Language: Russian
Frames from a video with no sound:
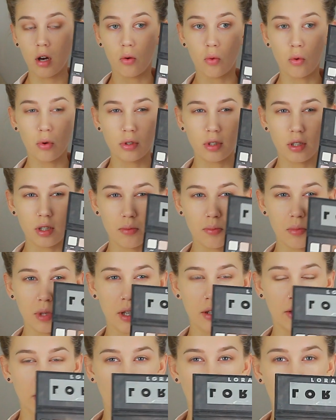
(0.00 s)
он
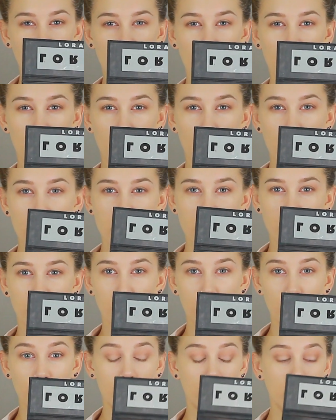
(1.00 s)
имеет такую
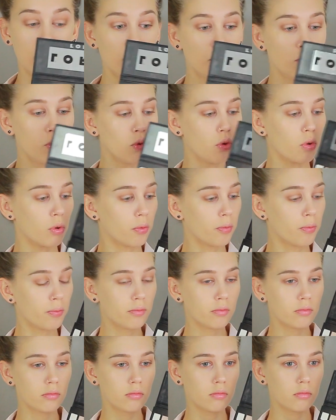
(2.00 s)
розовую дымку
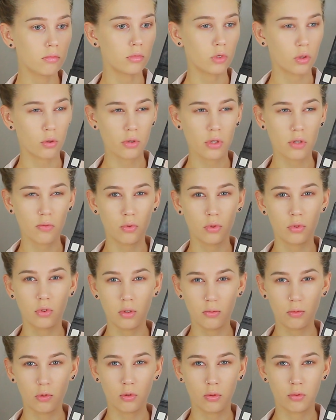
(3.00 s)
розовую
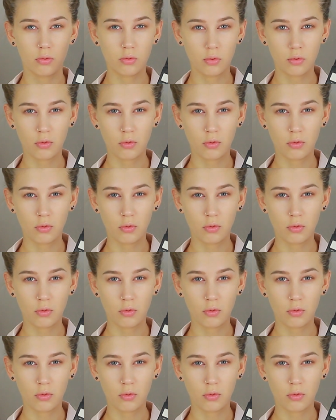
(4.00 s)
дымку.